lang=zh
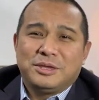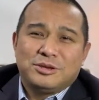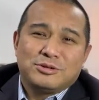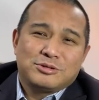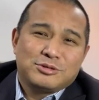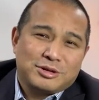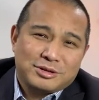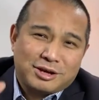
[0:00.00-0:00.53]
你
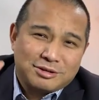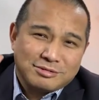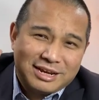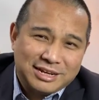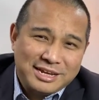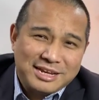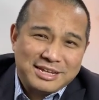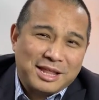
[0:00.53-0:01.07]
就说告诉
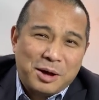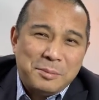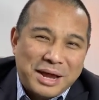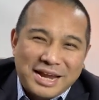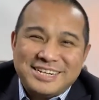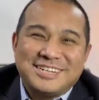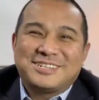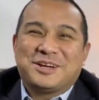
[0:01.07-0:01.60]
他尹老
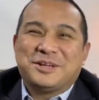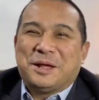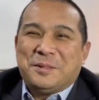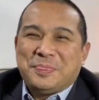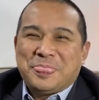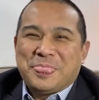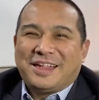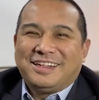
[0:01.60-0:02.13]
板介绍
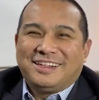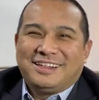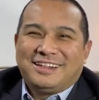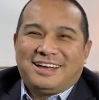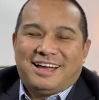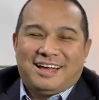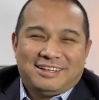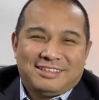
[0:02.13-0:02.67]
的。
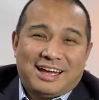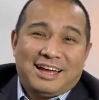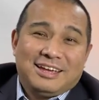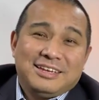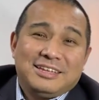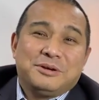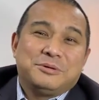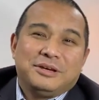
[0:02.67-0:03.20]
啊，他
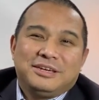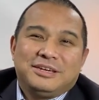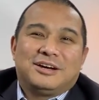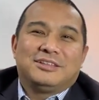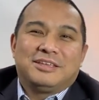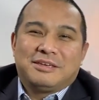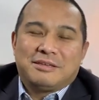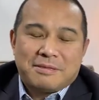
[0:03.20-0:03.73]
一定会
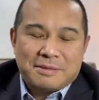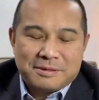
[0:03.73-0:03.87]
要你。